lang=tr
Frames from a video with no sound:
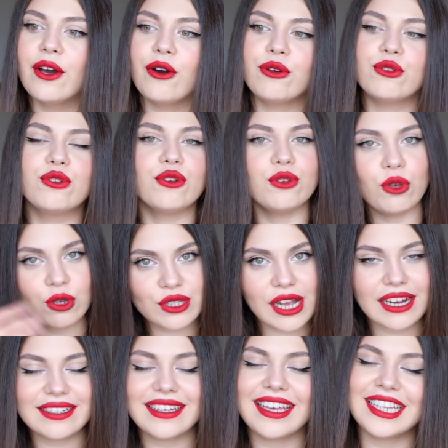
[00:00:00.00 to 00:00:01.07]
Onu göz
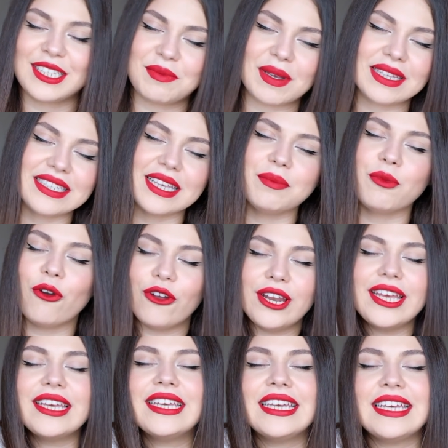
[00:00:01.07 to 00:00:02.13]
ardı etmezsek
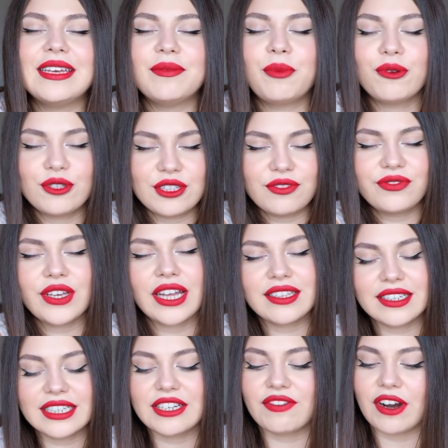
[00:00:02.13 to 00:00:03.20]
böyle e, pozitif
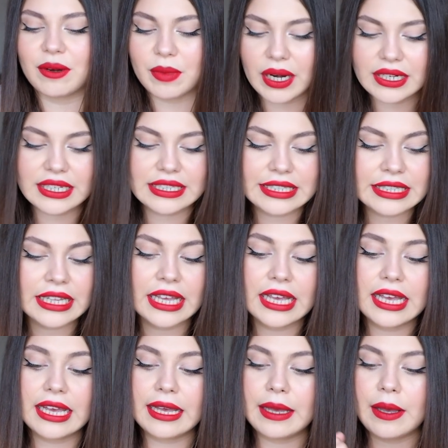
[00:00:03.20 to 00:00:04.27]
yanları da var markanın.
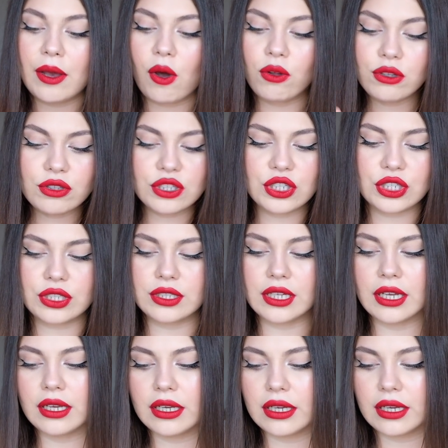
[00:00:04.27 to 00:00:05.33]
Onun
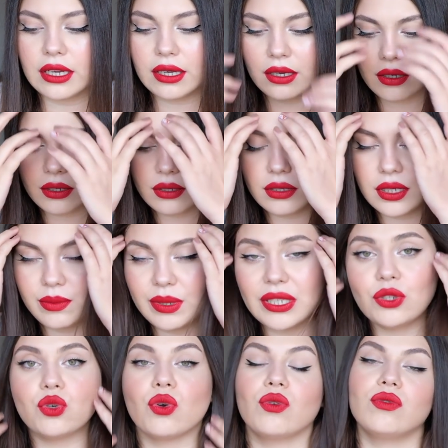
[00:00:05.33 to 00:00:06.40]
dışında e,
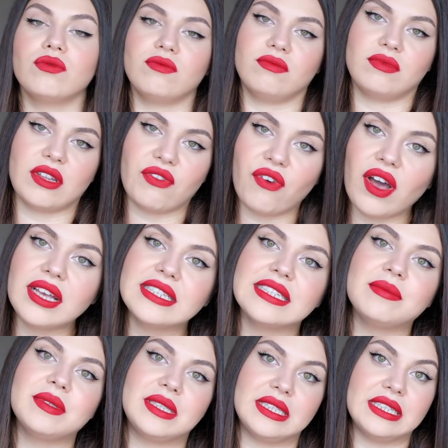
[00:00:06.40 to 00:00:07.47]
birçok defa
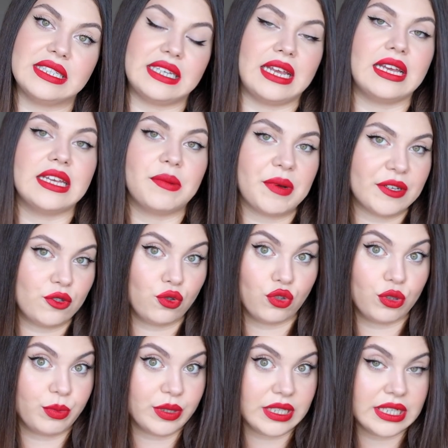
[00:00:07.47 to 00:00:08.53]
izlemişsinizdir eğer yabancı
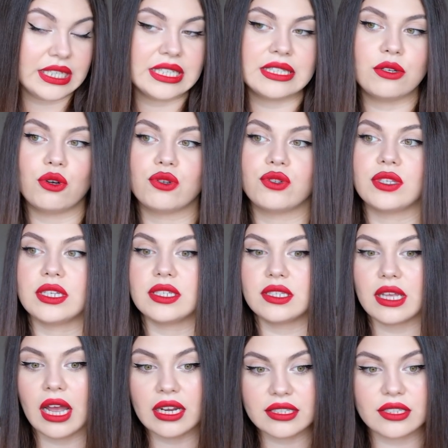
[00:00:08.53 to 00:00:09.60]
YouTuber'ları izliyorsunuz.
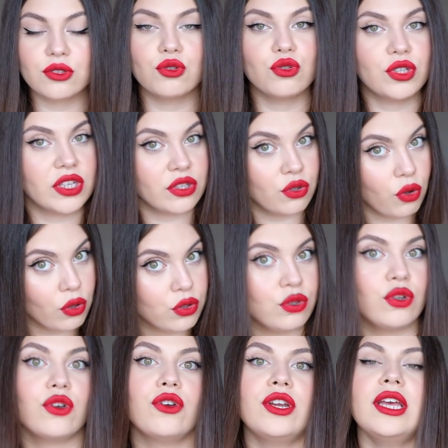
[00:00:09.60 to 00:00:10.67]
Artık Türkiye'de
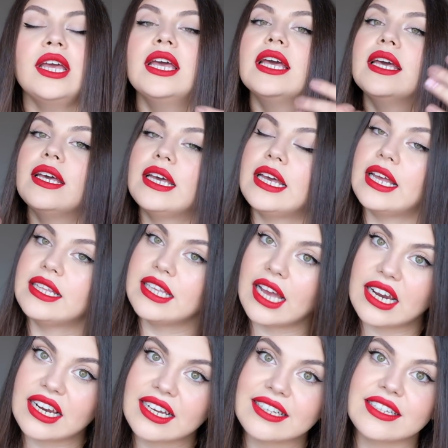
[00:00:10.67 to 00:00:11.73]
olduğuna göre e,
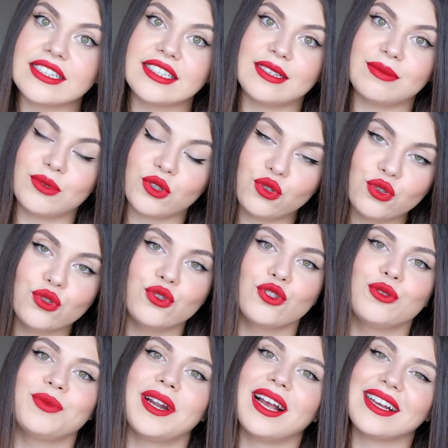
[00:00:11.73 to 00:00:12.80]
diğer da Türk
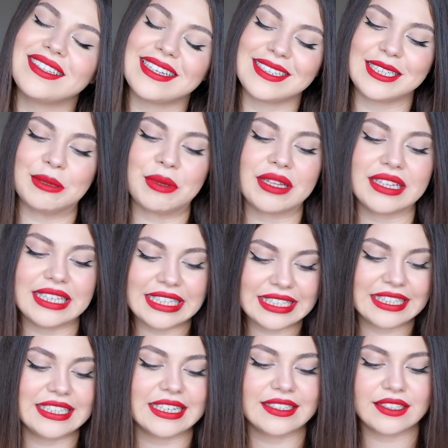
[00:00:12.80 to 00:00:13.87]
YouTuber arkadaşlarından da
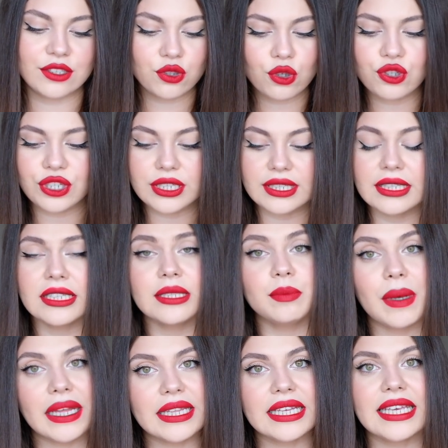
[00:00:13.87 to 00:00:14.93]
izleyeceksiniz, göreceksiniz.
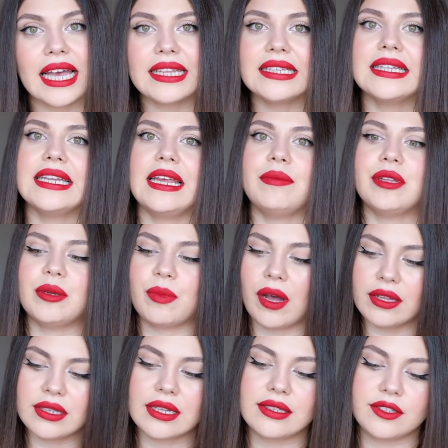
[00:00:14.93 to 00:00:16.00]
Ben de kendi deneyimlerimi
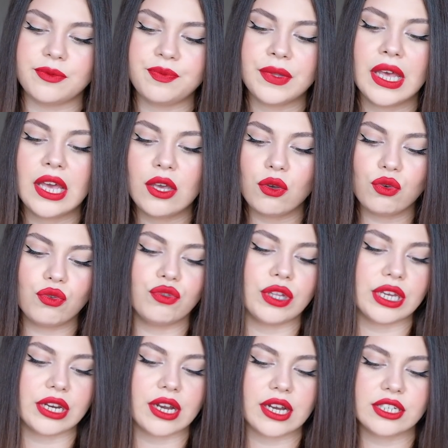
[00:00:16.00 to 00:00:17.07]
anlattım
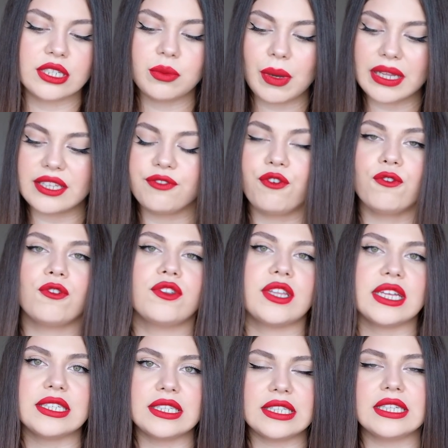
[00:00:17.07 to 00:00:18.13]
ürünlere karşı. Ben de
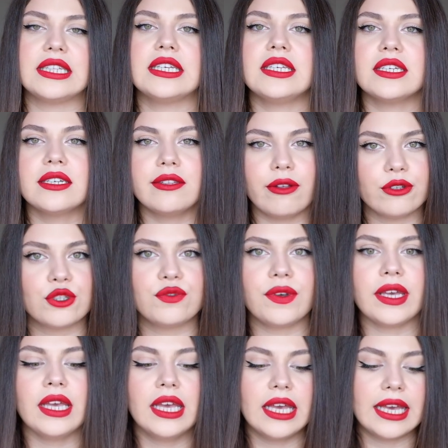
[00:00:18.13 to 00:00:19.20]
fondöten, stick, gloss
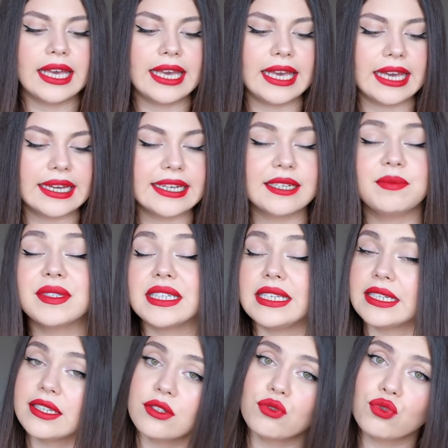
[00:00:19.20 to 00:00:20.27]
ve e, kırmızı
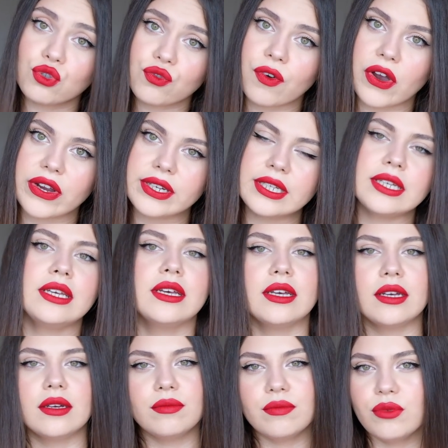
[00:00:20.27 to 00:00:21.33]
likit ruju vardı.
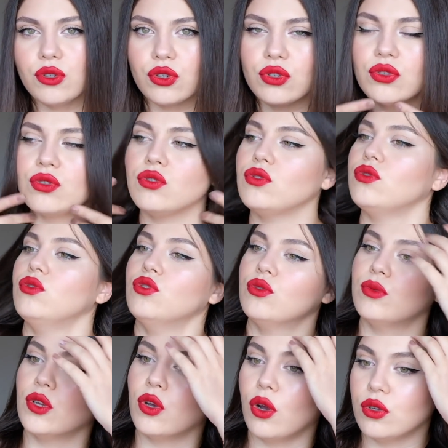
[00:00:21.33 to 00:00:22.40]
Bugün e,
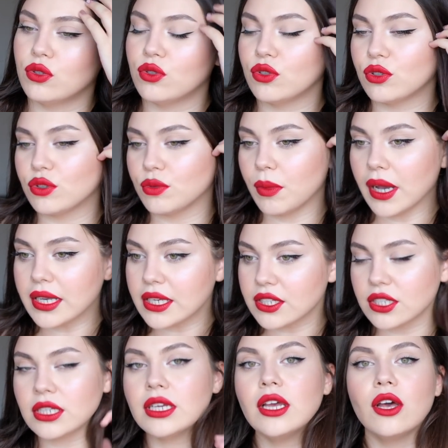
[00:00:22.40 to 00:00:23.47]
yüzümde gördüğünüz
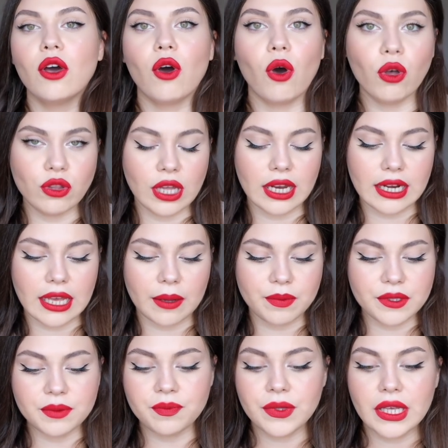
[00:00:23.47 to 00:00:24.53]
makyajı onlarla
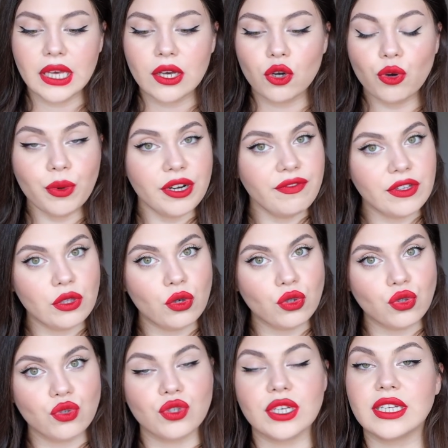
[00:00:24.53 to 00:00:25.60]
yaptım. Umarım video
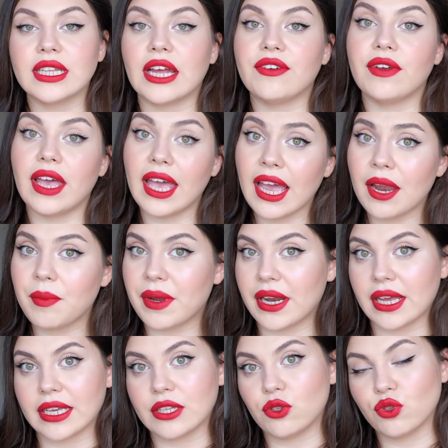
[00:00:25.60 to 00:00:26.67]
hoşunuza gider ve eğer
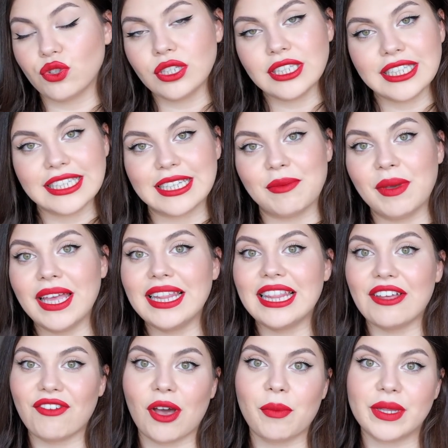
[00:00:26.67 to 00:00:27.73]
merak ediyorsanız izlemeye
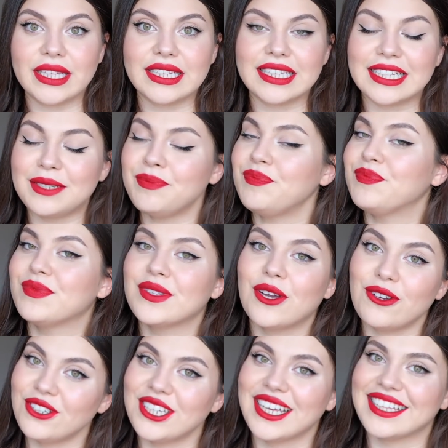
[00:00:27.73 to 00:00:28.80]
devam edin derim.
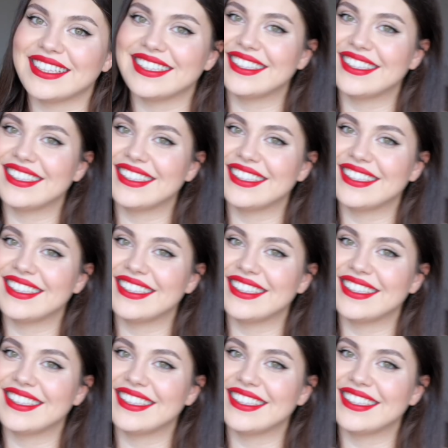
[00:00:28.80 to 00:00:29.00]
Hoşçakalın.